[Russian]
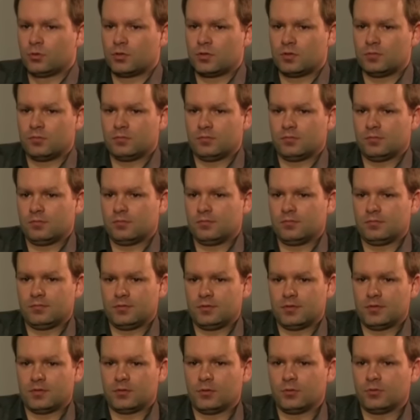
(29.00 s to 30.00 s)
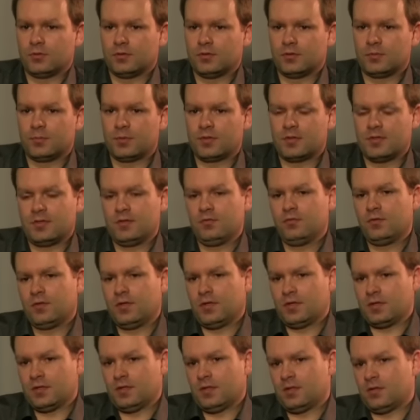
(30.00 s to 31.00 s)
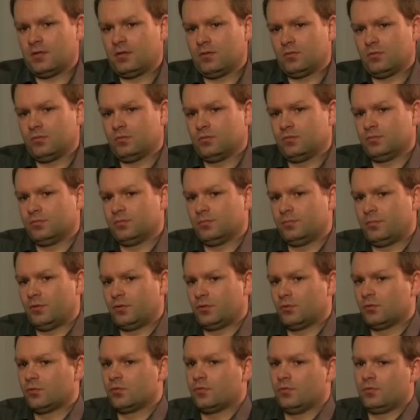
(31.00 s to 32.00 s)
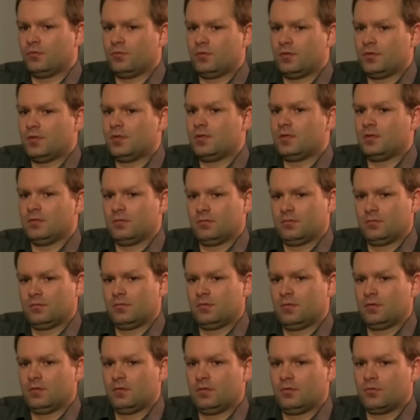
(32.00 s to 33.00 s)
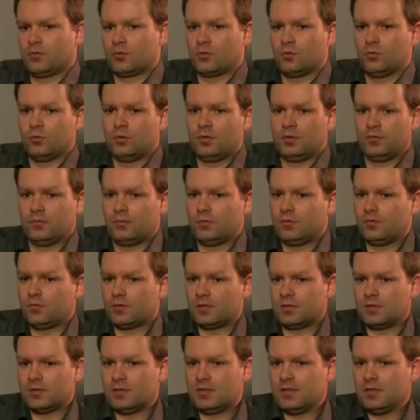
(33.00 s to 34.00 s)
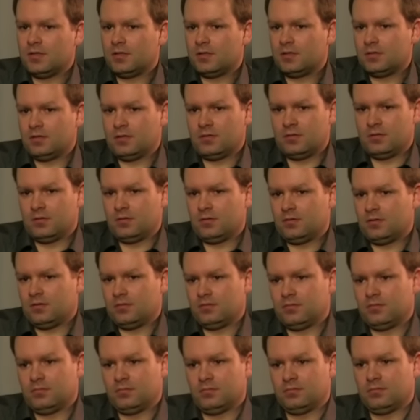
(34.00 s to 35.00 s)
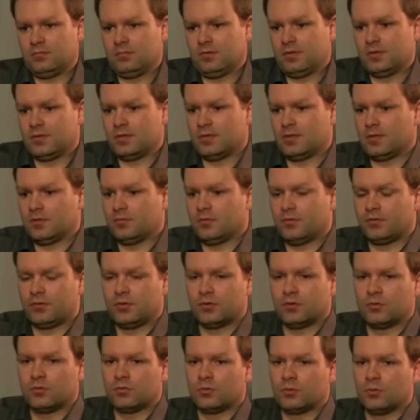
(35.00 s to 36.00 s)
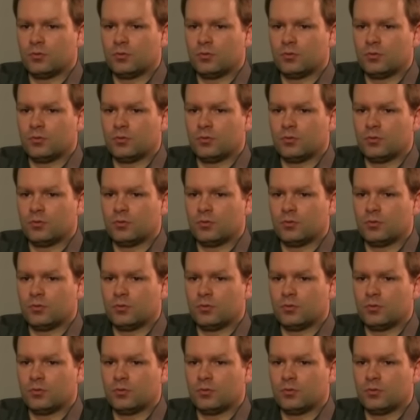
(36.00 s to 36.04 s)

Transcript: лучшим, какой-то спортивный азарт, он присутствует везде. В школе, в университете, не знаю, во всех